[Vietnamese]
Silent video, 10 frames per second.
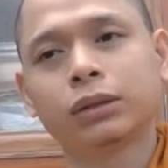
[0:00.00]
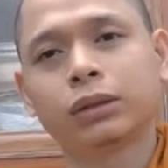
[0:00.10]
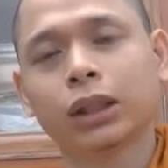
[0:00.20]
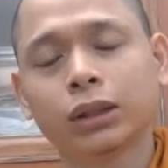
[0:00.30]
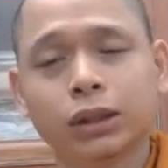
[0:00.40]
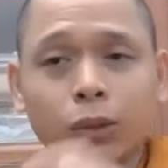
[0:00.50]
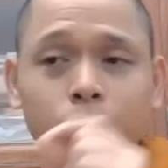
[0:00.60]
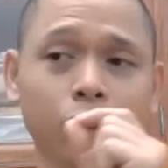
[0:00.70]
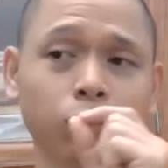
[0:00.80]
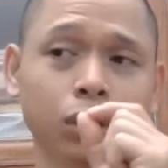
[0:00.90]
trân trọng
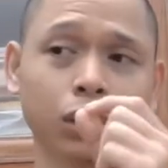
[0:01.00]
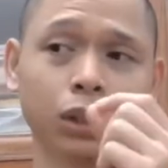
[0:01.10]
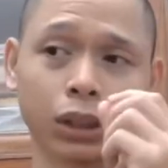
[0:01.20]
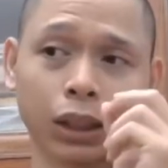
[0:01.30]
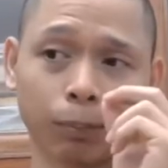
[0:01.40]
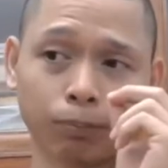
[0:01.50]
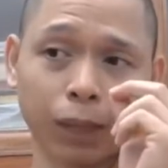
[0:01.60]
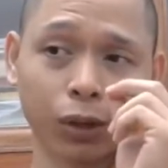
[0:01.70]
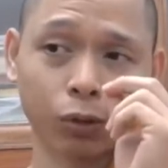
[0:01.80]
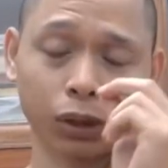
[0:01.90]
nó giống như là cặp
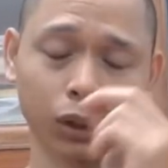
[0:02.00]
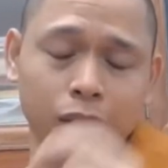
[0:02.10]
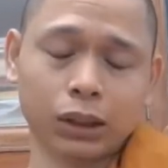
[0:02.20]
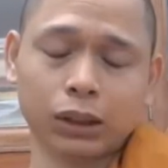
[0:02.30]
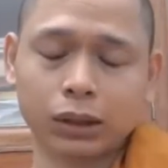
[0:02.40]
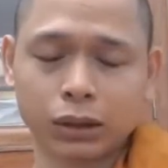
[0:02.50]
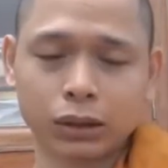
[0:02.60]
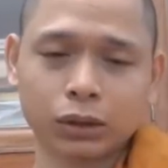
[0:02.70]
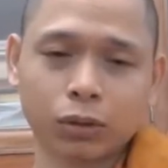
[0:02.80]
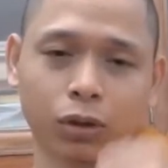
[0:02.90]
mắt của mình
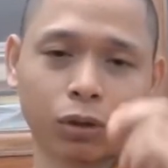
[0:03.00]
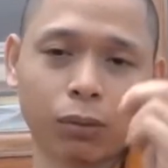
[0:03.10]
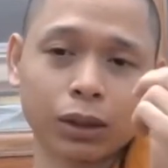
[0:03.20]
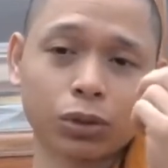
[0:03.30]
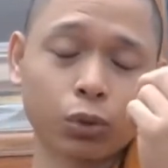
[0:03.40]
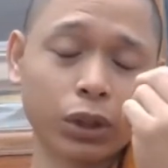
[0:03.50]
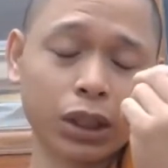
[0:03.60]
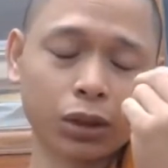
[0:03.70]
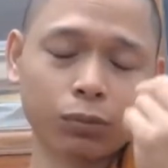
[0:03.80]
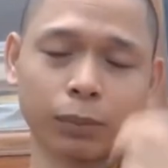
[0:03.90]
con mắt duy
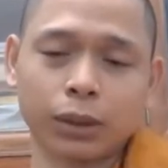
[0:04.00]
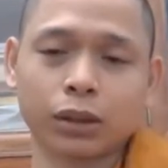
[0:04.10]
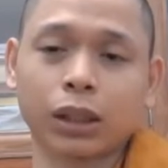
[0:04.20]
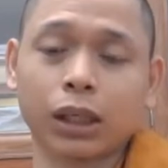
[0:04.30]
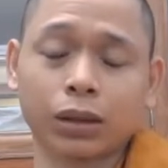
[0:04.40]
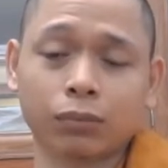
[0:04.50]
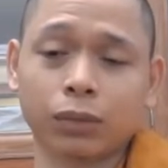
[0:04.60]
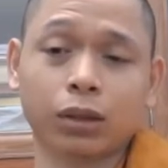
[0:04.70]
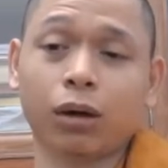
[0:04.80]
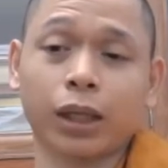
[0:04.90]
nhất mà mình đang
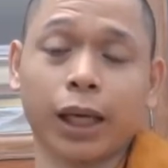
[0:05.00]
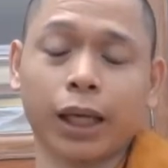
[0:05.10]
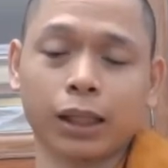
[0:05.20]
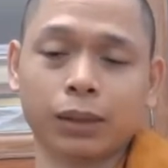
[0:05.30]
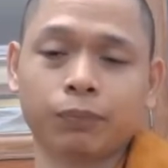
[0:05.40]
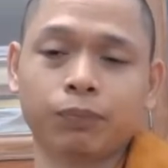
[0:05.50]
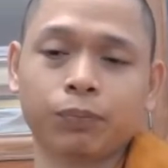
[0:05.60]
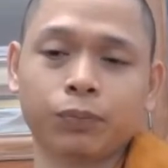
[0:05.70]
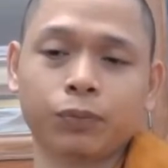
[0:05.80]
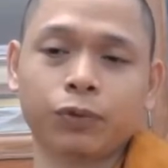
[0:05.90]
mình còn lại
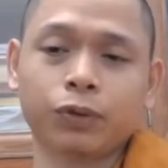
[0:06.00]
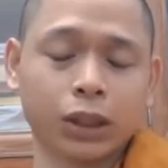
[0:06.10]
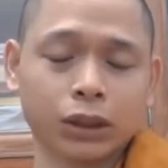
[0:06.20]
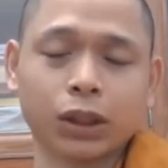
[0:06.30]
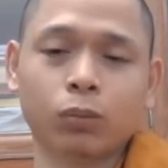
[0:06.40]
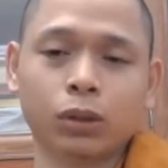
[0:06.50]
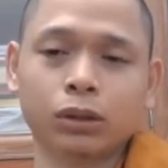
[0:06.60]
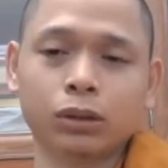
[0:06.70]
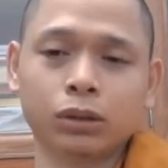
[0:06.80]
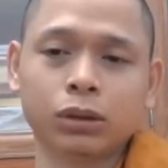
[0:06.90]
trân trọng nó
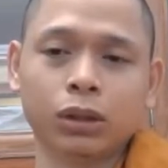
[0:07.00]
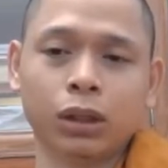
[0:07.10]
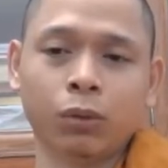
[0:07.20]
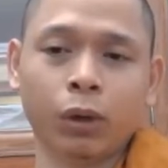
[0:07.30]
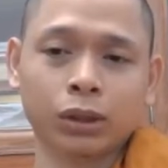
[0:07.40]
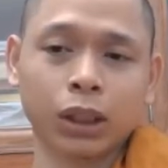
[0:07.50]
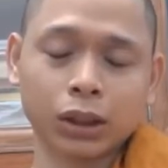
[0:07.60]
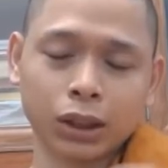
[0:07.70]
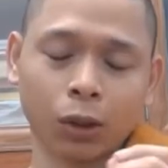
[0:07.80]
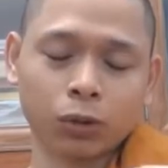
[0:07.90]
hoặc
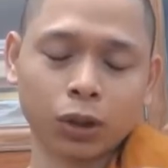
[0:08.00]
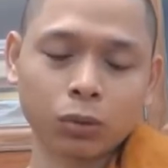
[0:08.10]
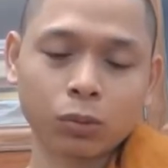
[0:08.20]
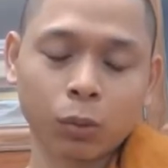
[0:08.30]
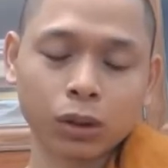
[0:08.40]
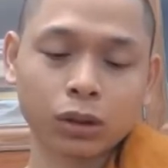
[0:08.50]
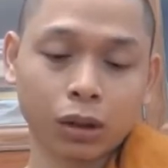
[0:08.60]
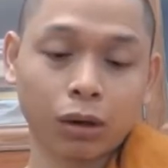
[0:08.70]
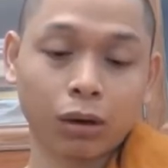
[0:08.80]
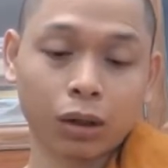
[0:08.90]
trân trọng nó giống như một cái đứa
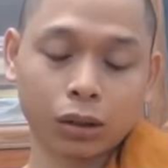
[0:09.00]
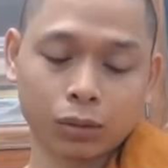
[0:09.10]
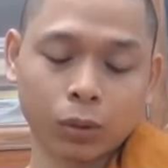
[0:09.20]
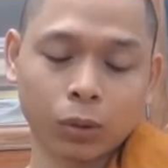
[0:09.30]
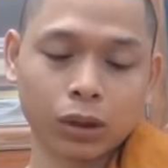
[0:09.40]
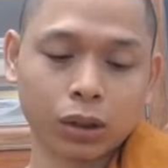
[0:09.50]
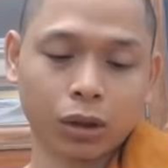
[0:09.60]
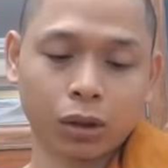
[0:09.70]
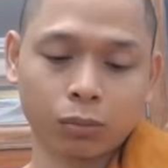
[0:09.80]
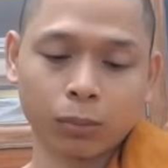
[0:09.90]
con một cái đứa
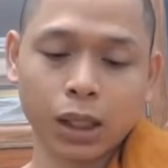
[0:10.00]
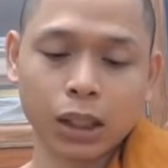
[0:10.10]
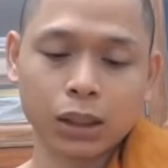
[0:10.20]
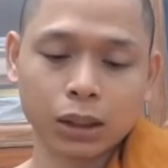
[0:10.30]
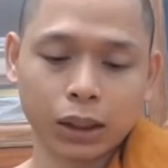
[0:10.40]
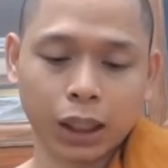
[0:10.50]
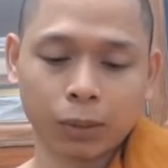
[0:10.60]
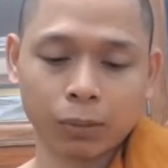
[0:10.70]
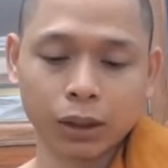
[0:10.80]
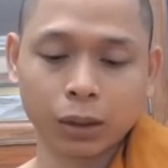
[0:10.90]
con mà bế trên tay
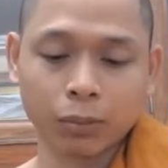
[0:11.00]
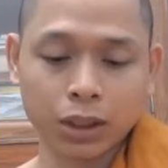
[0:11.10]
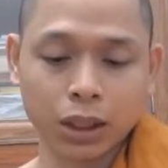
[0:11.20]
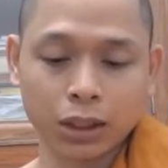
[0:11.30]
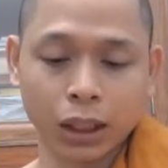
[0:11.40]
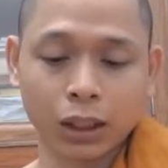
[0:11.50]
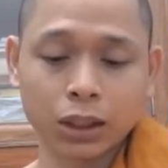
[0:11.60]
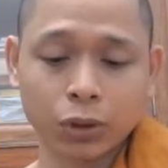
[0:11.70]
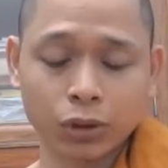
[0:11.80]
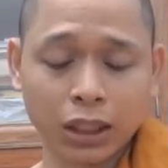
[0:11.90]
mình chỉ cần sơ sẩy tí
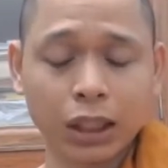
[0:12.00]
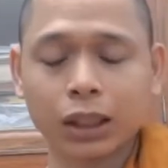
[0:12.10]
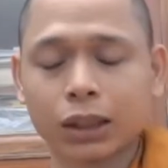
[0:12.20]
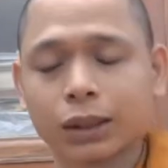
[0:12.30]
xíu nó sẽ chết